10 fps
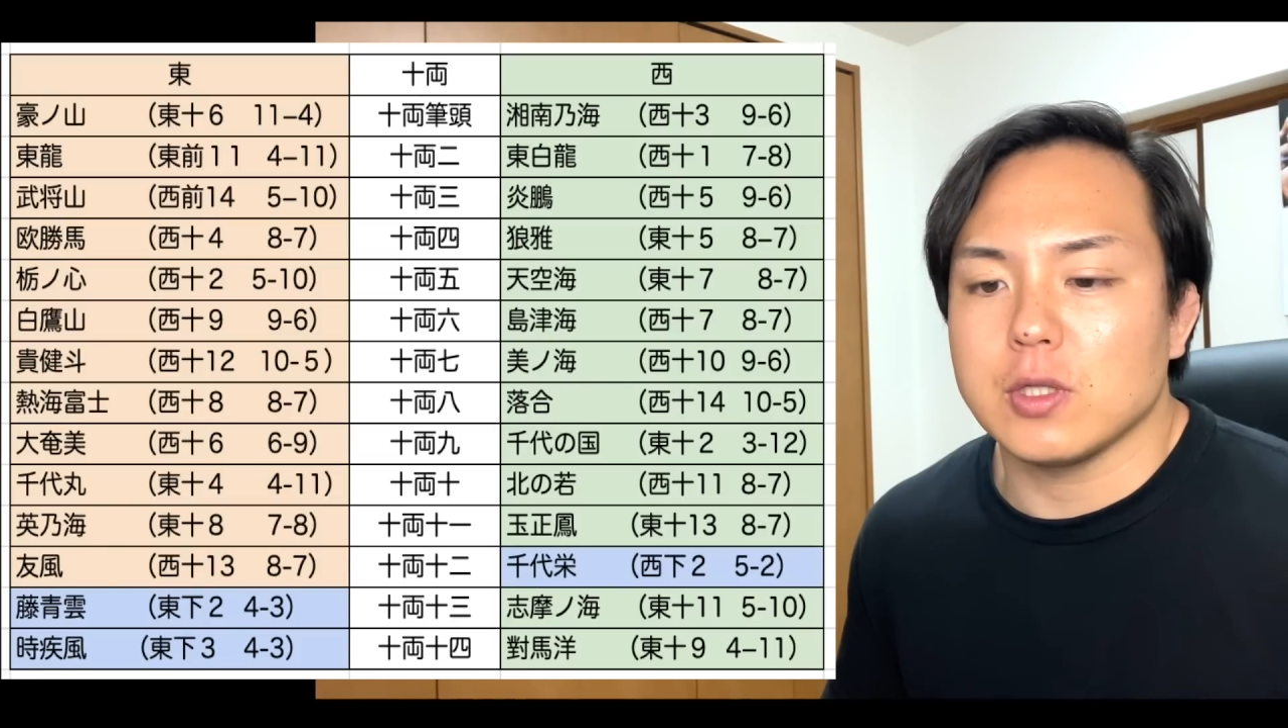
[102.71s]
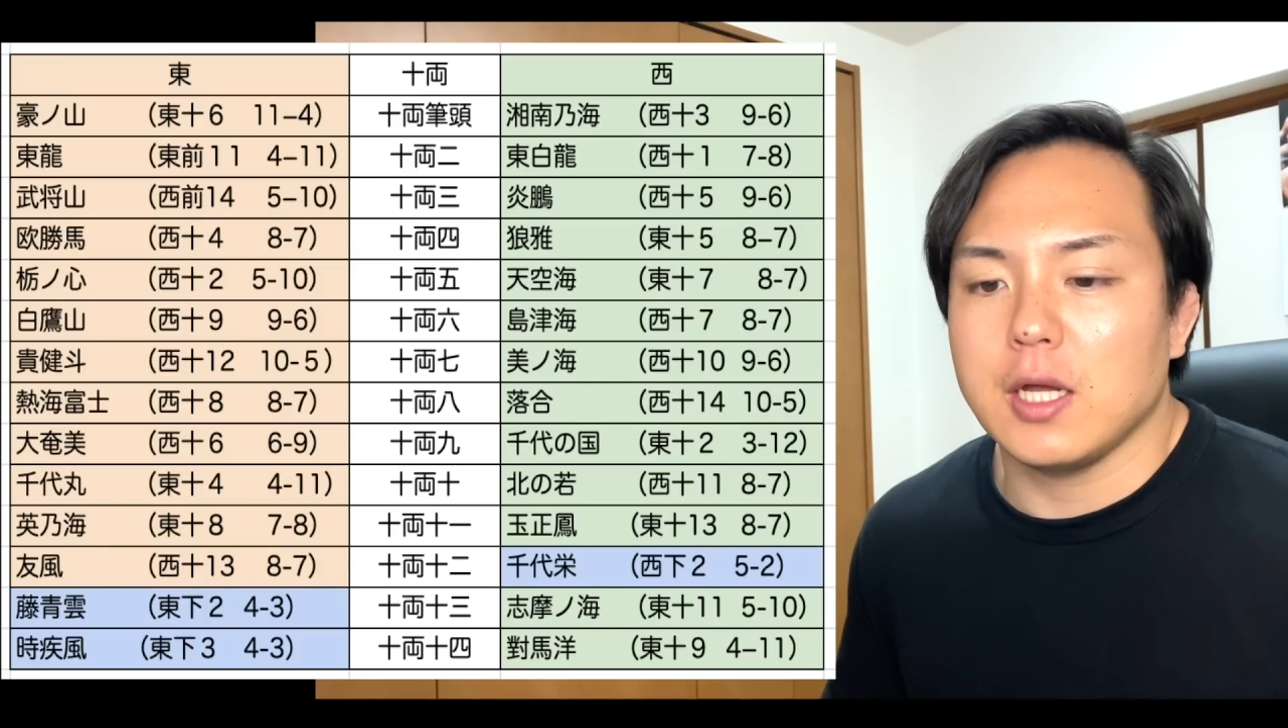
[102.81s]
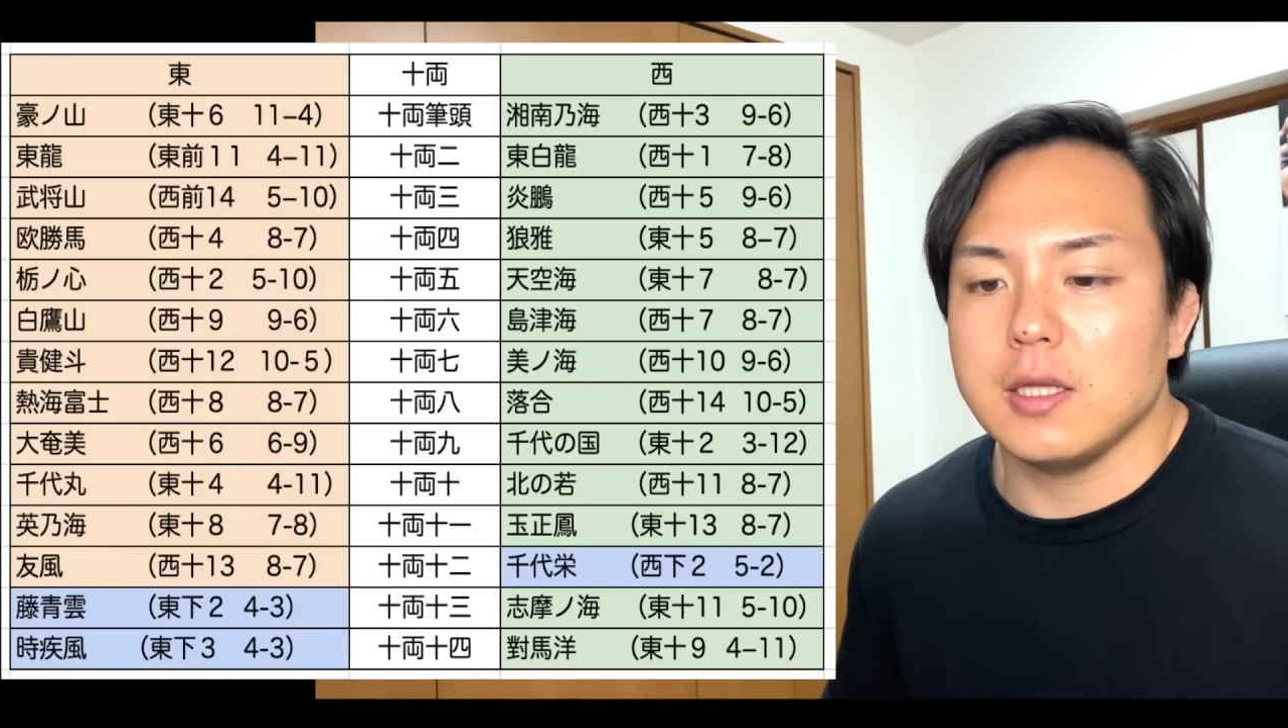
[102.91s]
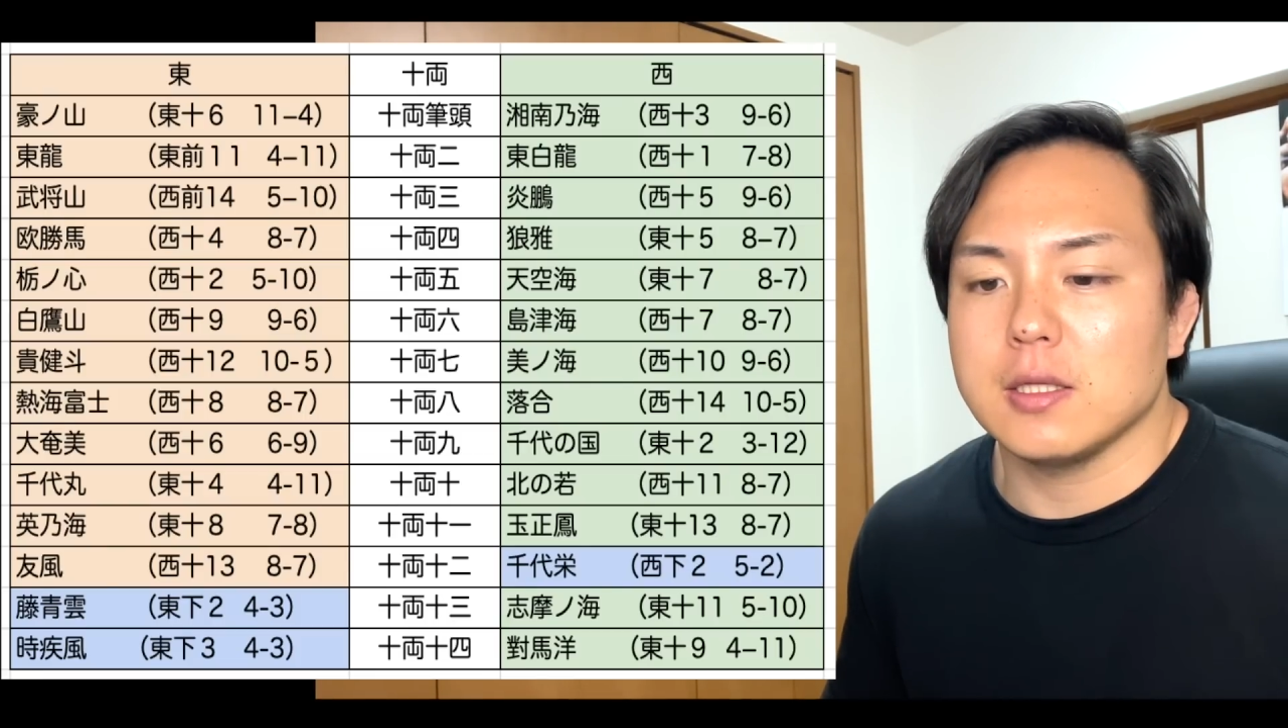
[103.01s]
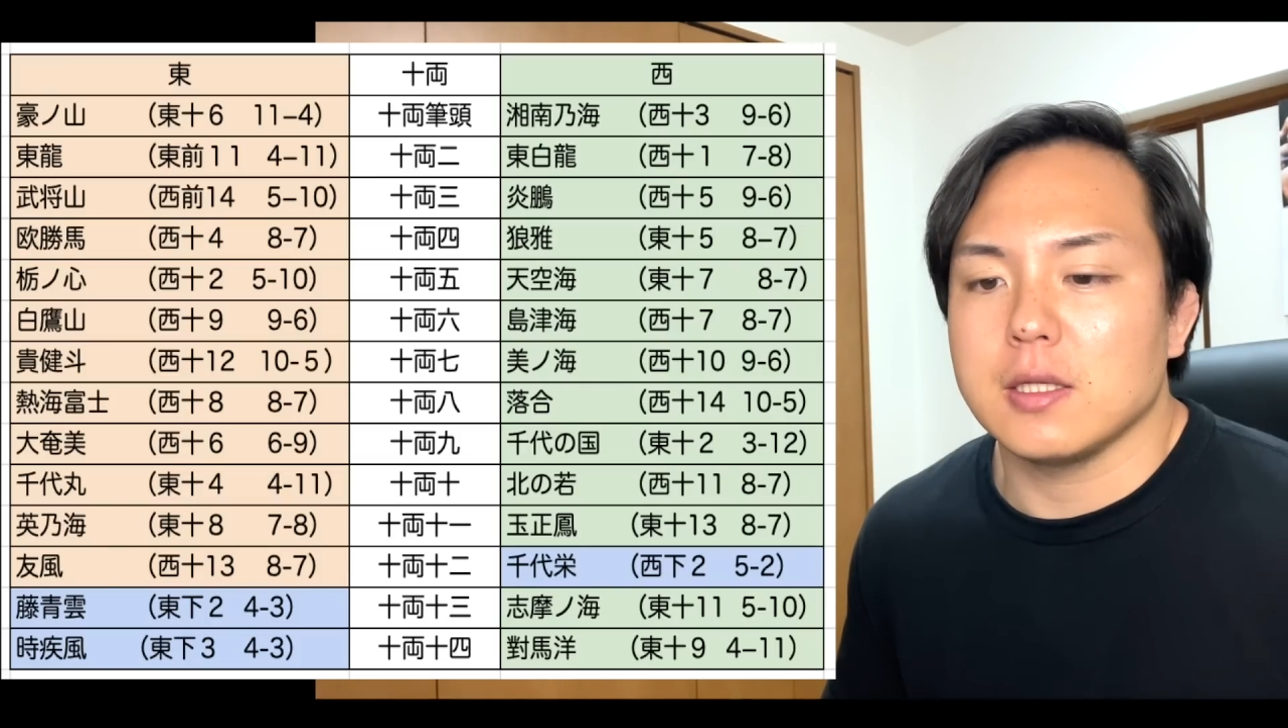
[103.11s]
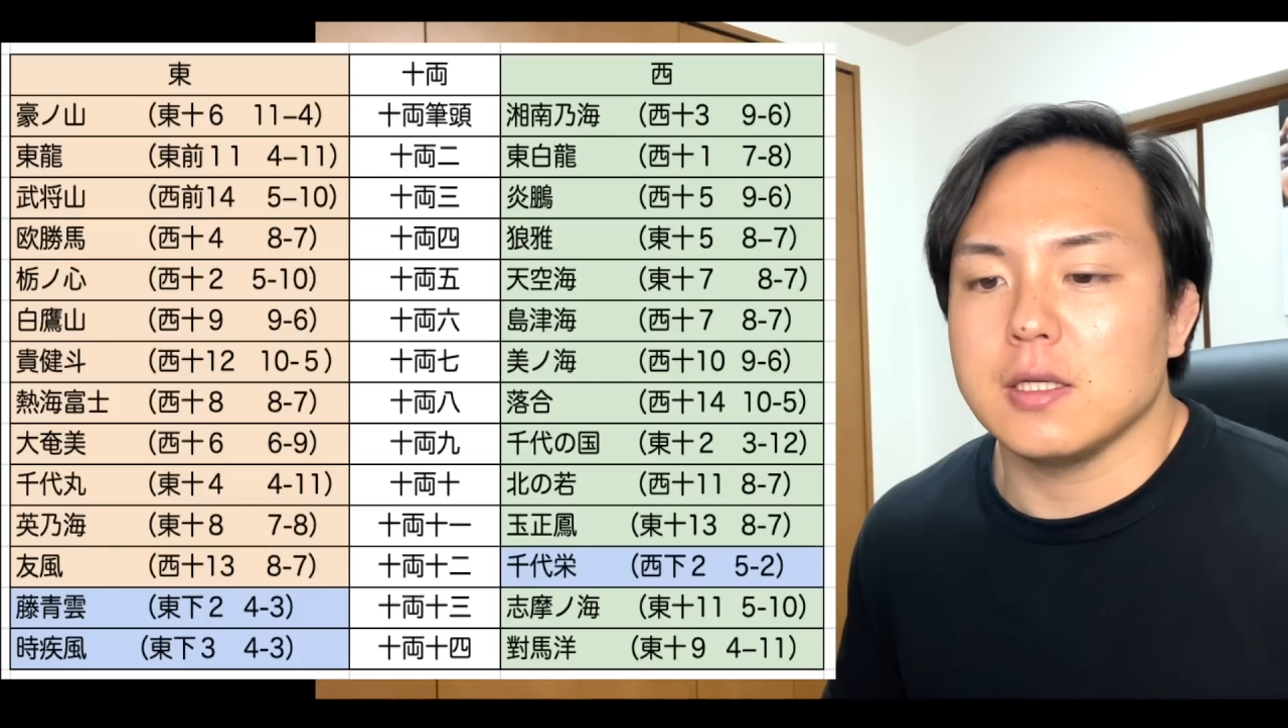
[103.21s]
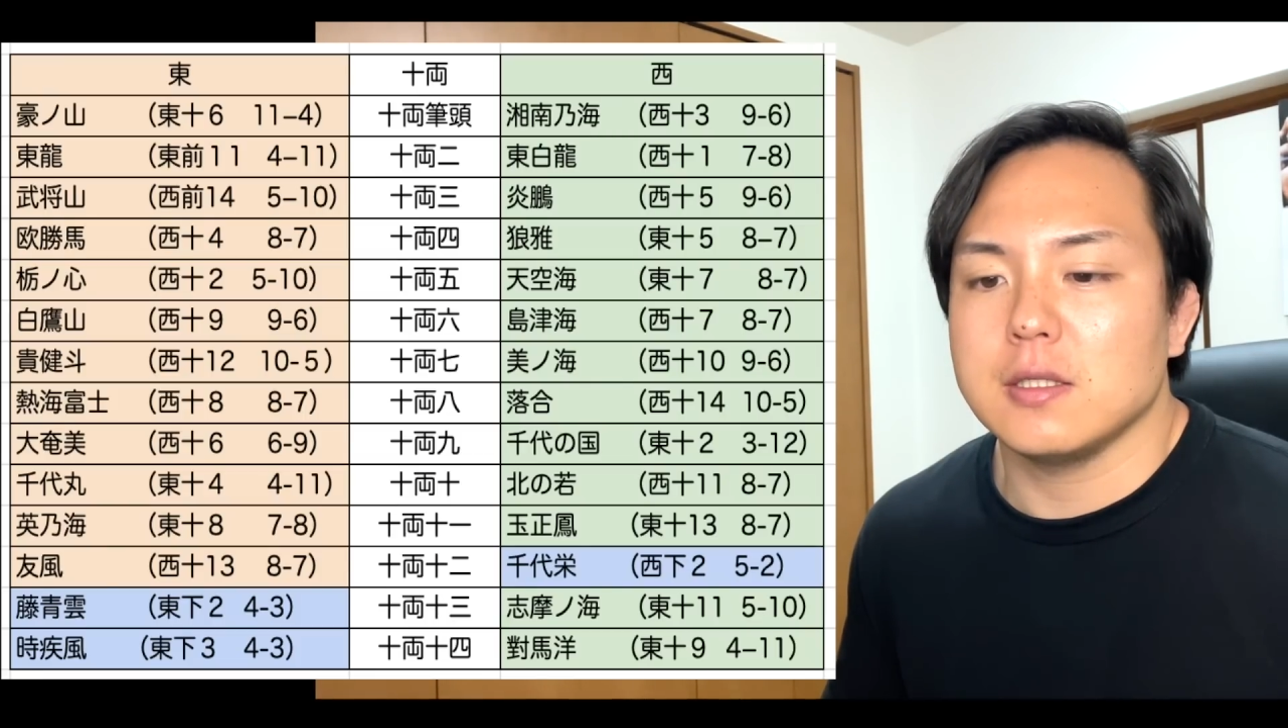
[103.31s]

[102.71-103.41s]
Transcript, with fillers: なんで